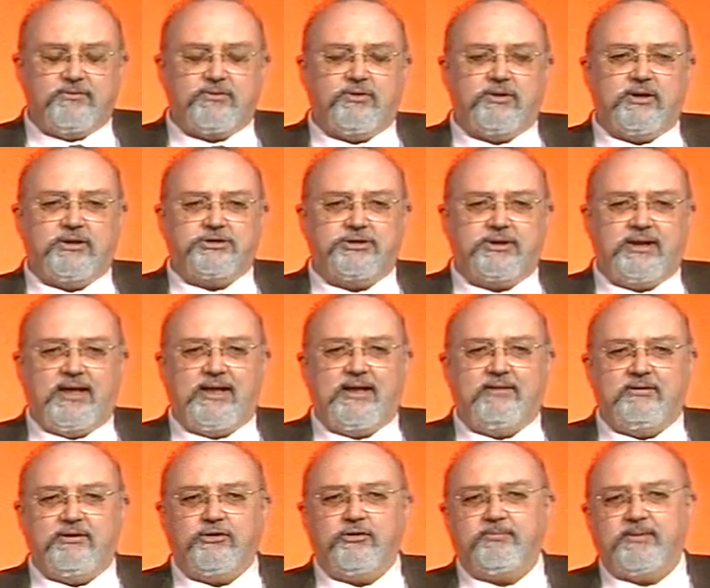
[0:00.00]
con la Cireale,
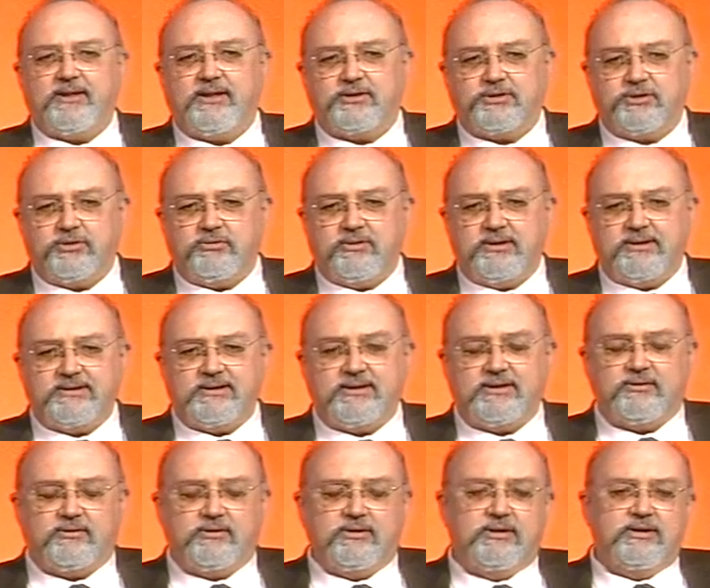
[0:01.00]
avendo perso
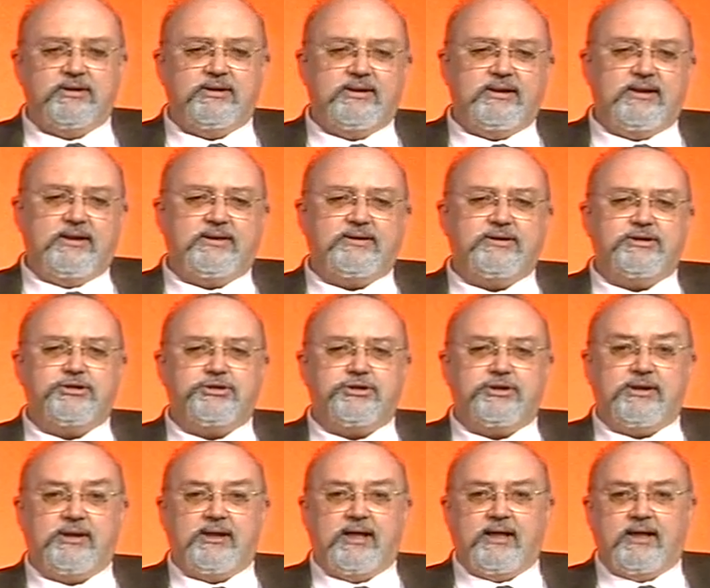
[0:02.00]
2-0 in
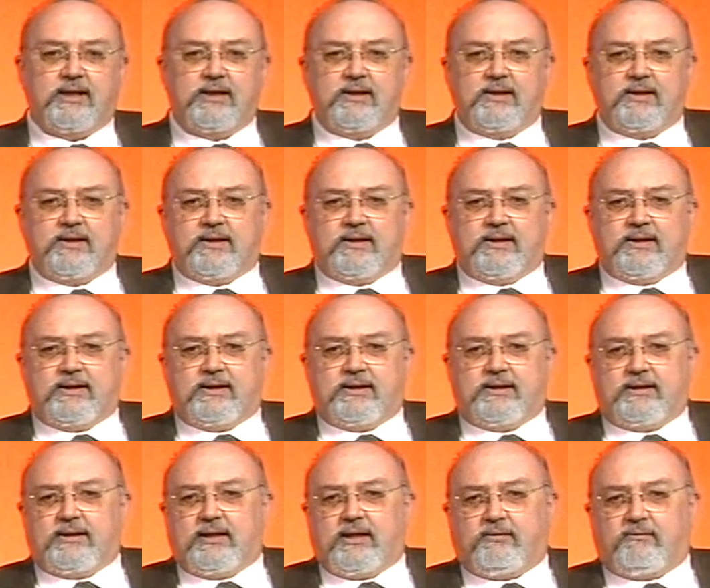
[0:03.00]
Sicilia,
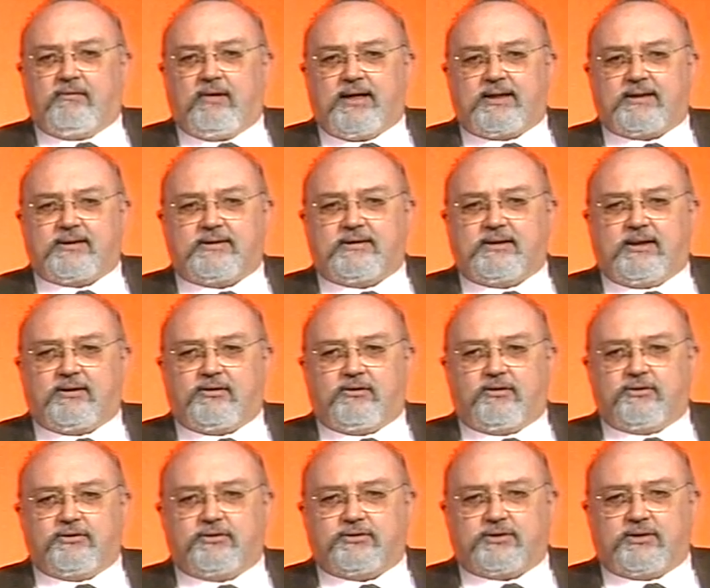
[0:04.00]
la quarta
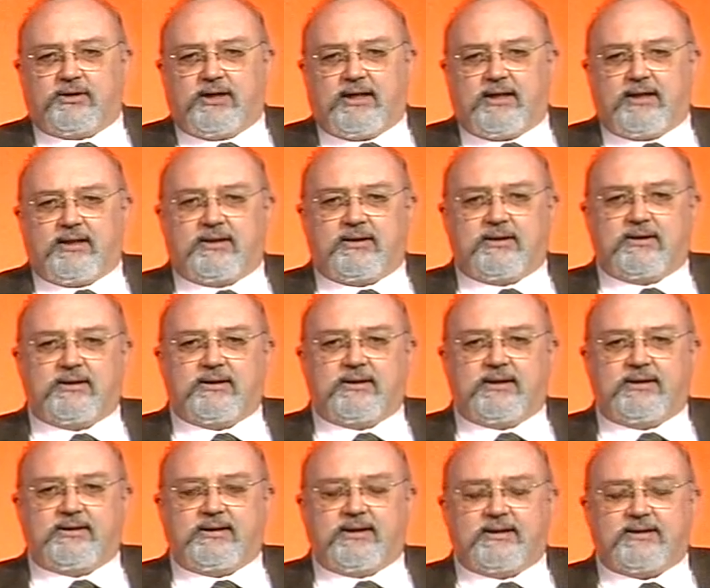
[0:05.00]
contro la, uh,
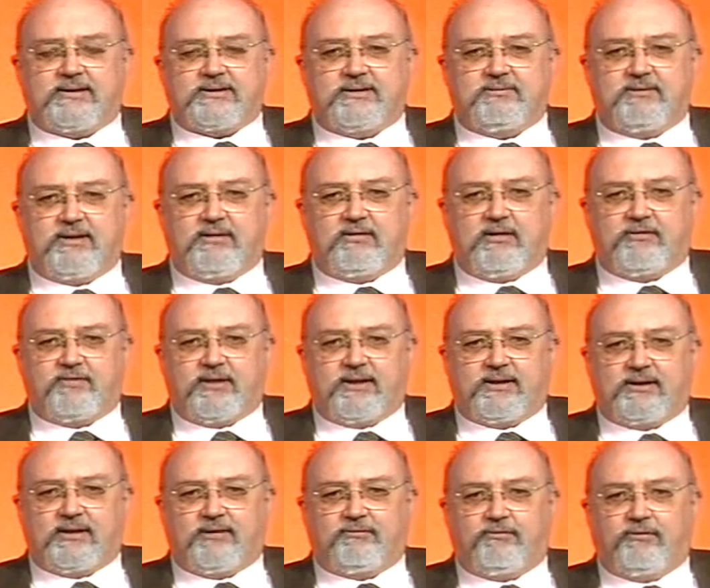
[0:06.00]
la terza veniva
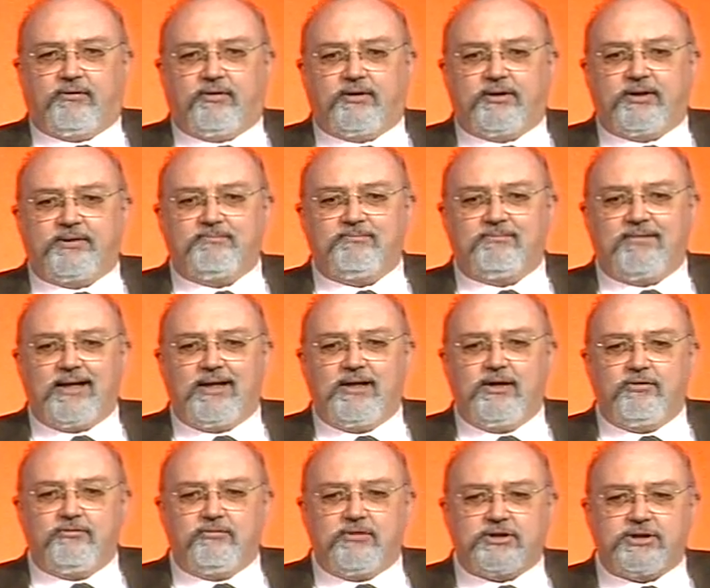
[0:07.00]
fatta fuori.
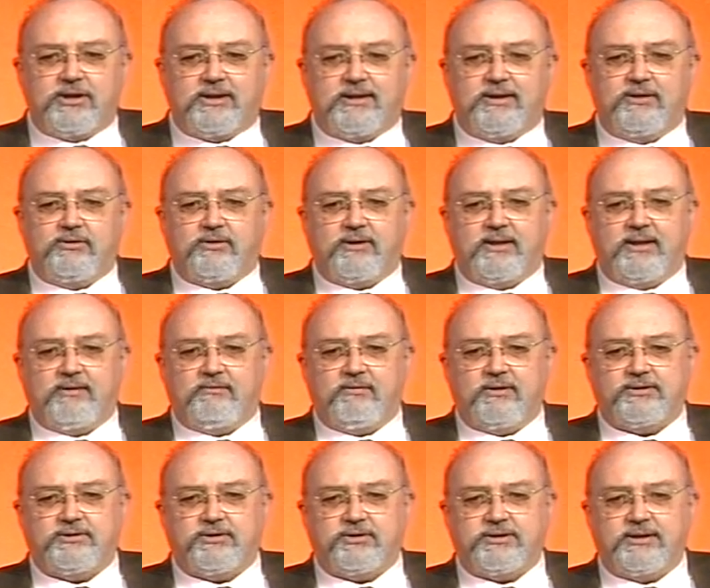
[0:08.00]
Io invece credo che
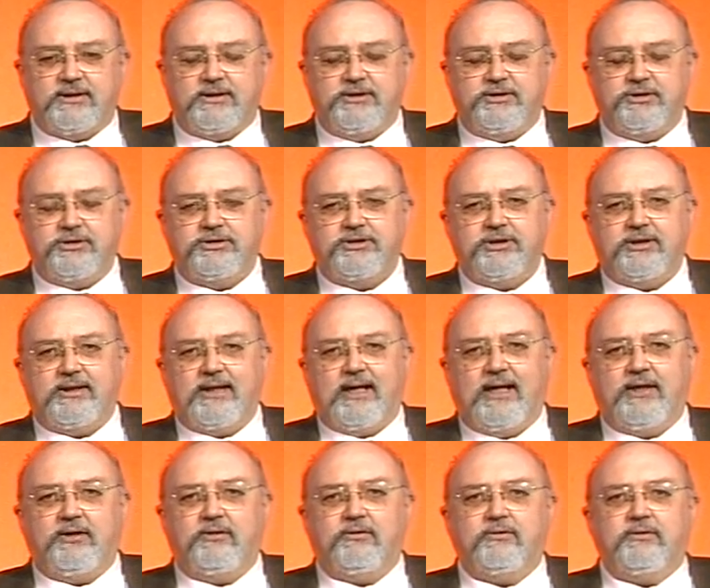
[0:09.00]
questo 16
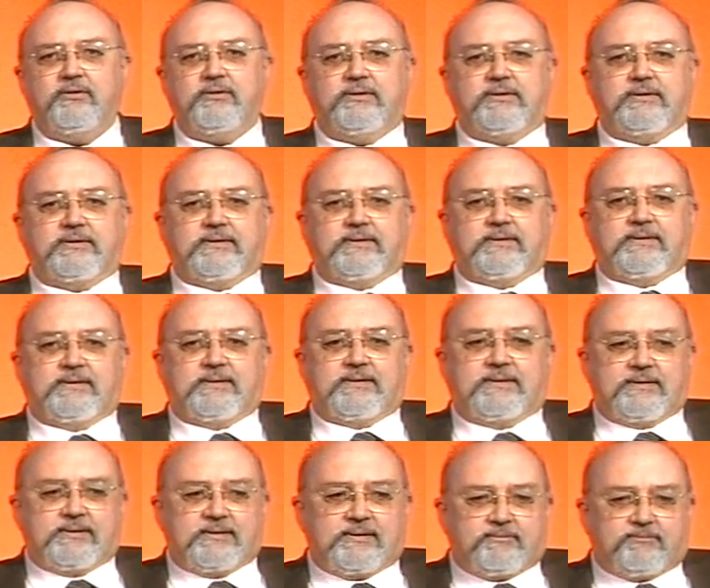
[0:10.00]
gennaio
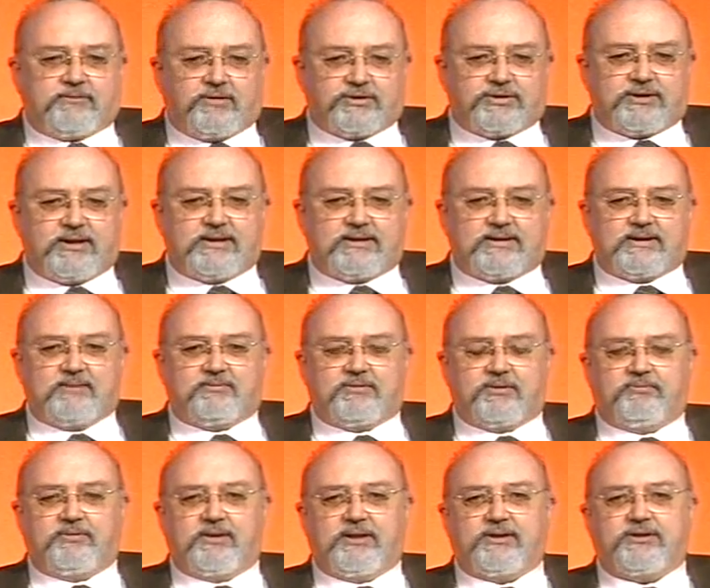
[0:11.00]
possa essere
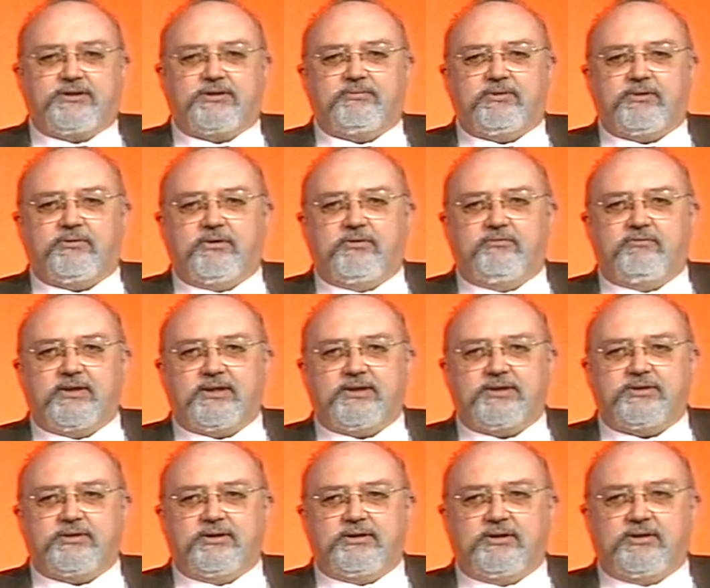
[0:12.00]
propizio per
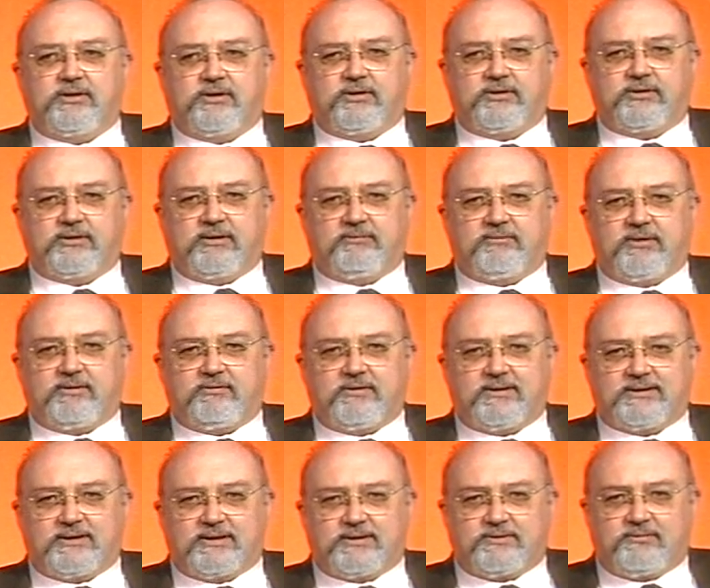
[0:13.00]
un'inversione di rotta per
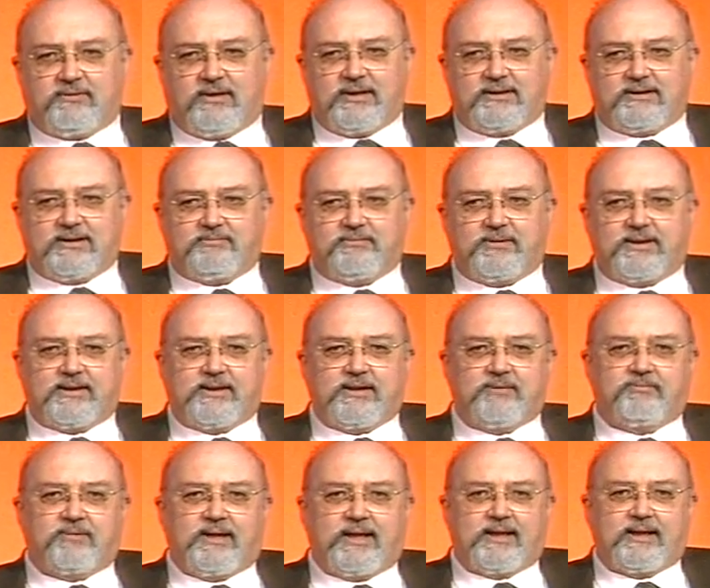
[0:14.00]
questa squadra, perché
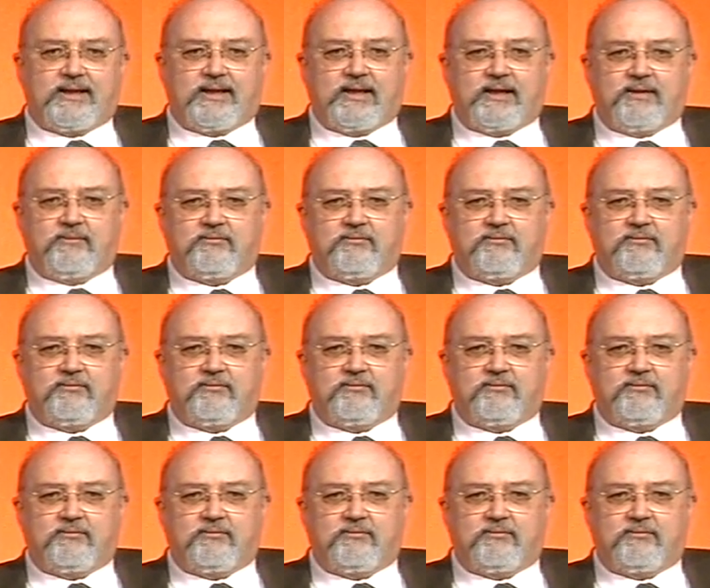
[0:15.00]
pare che